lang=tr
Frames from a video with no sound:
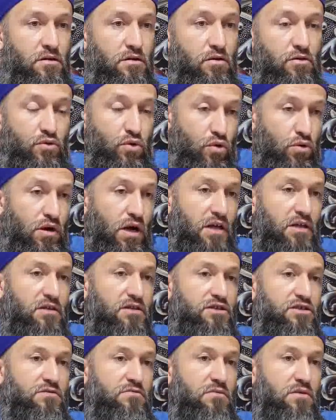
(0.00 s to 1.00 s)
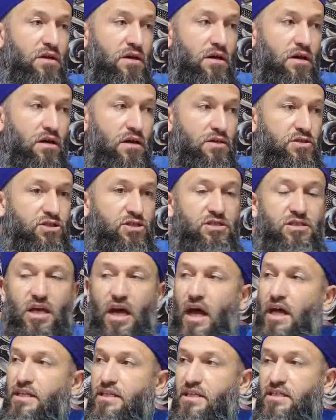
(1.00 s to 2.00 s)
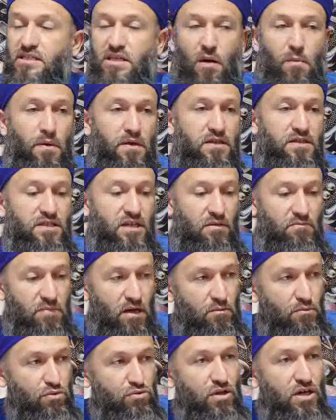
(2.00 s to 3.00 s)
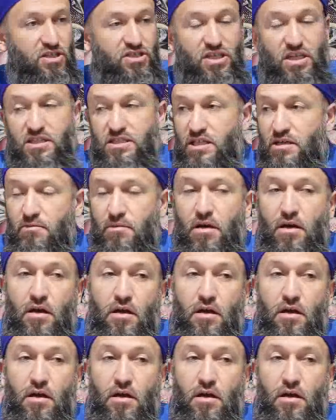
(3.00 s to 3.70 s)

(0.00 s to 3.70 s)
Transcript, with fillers: E yok kardeşim. Şimdi herkes kapalıyken ben burada açarsam